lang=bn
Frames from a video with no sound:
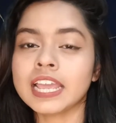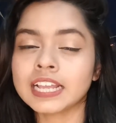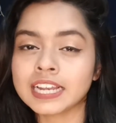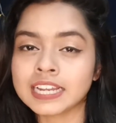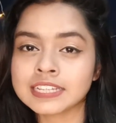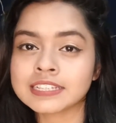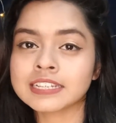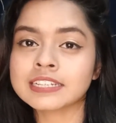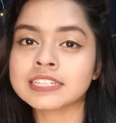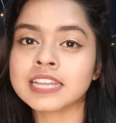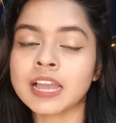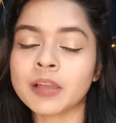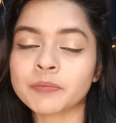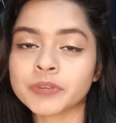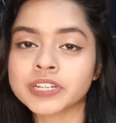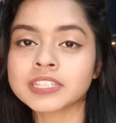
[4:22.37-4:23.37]
ক্লেন্সারটি
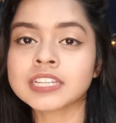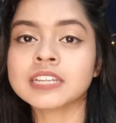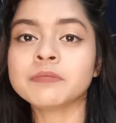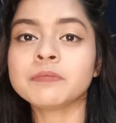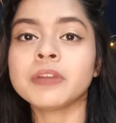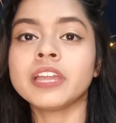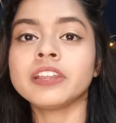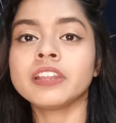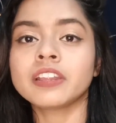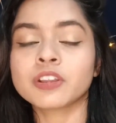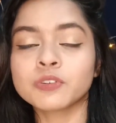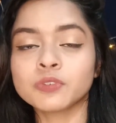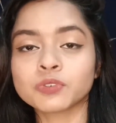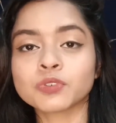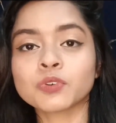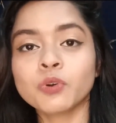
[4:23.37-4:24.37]
আপনার স্কিন
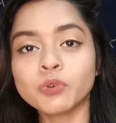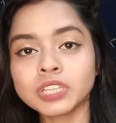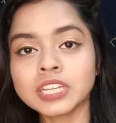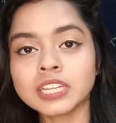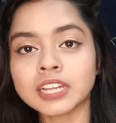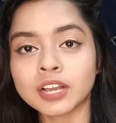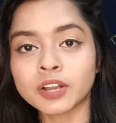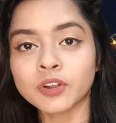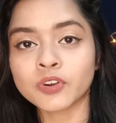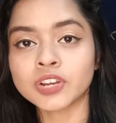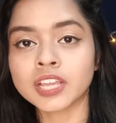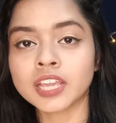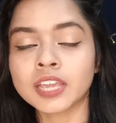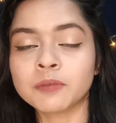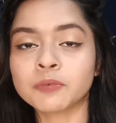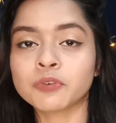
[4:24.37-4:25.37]
ব্যারিয়ারের কোনো ক্ষতি না
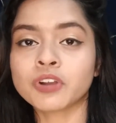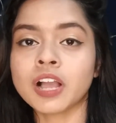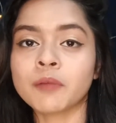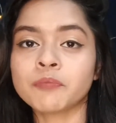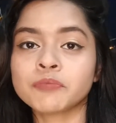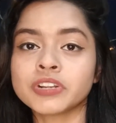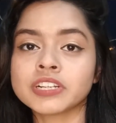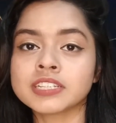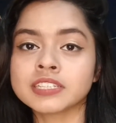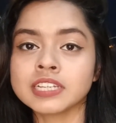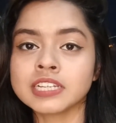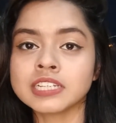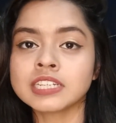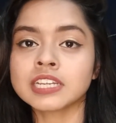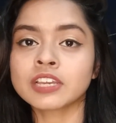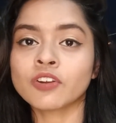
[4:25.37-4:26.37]
করে এবং আপনার
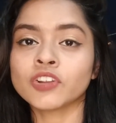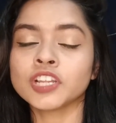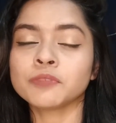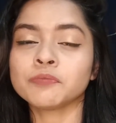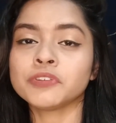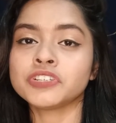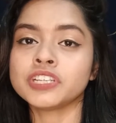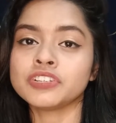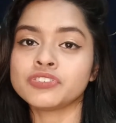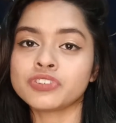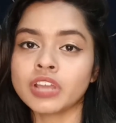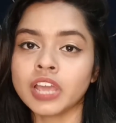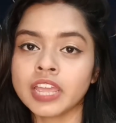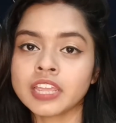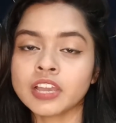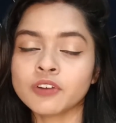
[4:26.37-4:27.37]
স্কিনটাকে অনেক বেশি
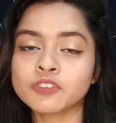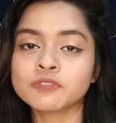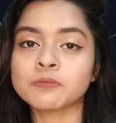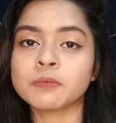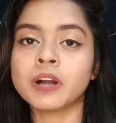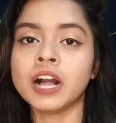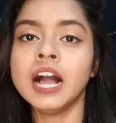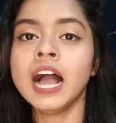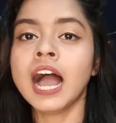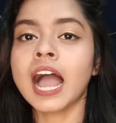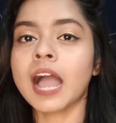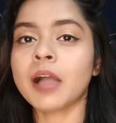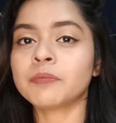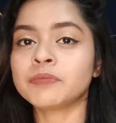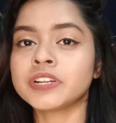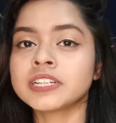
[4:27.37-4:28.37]
ড্রাই আউট বা
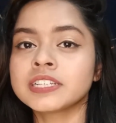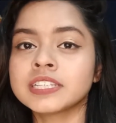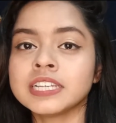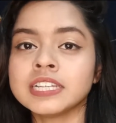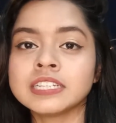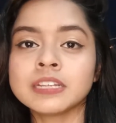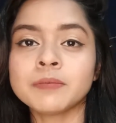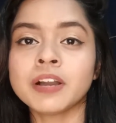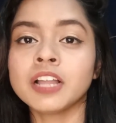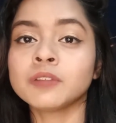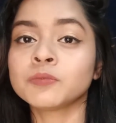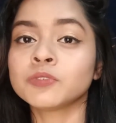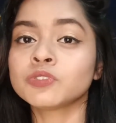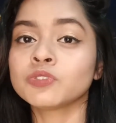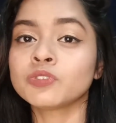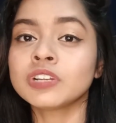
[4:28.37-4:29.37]
আপনার স্কিনটা ভালো
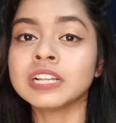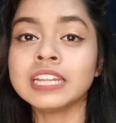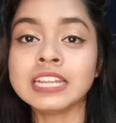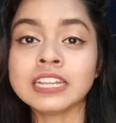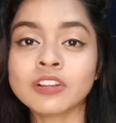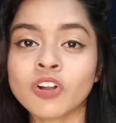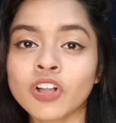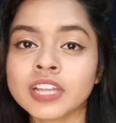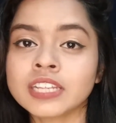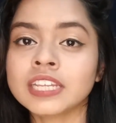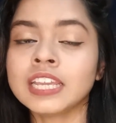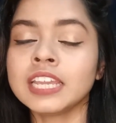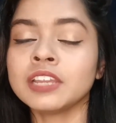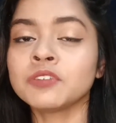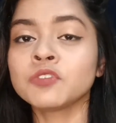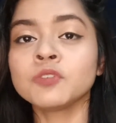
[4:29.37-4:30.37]
মতো ক্লিন
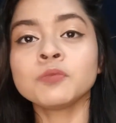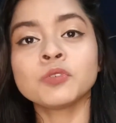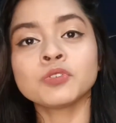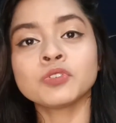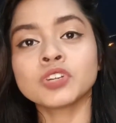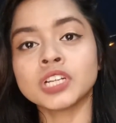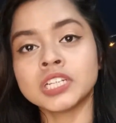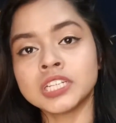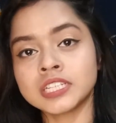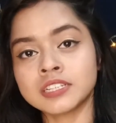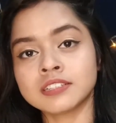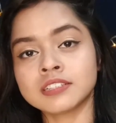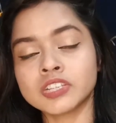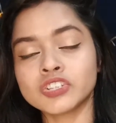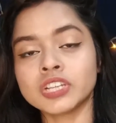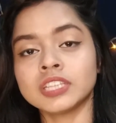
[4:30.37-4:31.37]
হয়নি এরকম কোনো
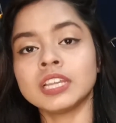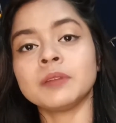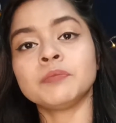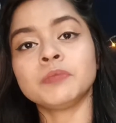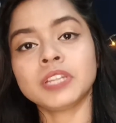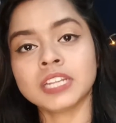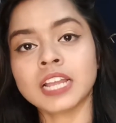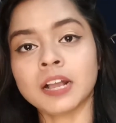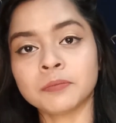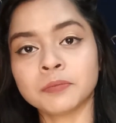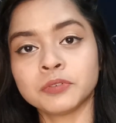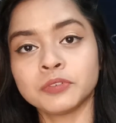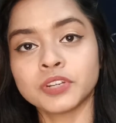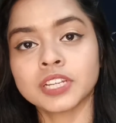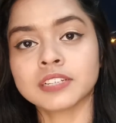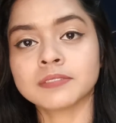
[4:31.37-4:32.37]
কন্ডিশন যাতে আপনি না
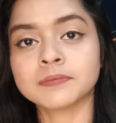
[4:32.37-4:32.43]
ভাবেন